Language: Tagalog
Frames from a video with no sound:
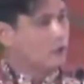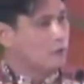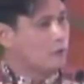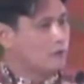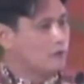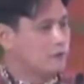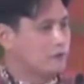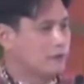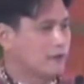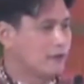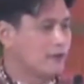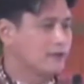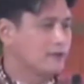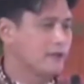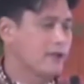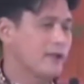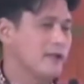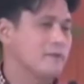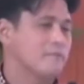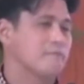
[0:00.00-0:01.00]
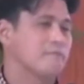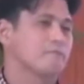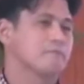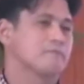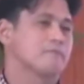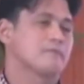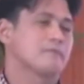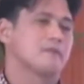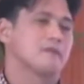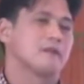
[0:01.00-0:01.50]
Duterte,
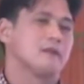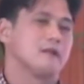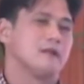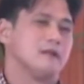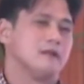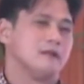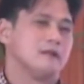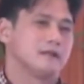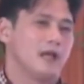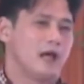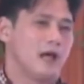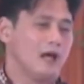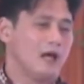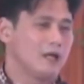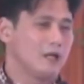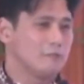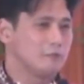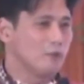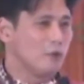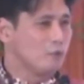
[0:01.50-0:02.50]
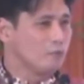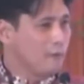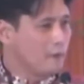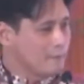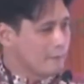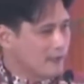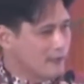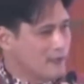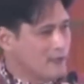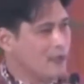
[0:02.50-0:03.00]
sa akin pong
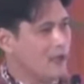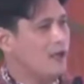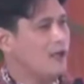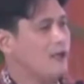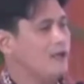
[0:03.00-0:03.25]
pamilya,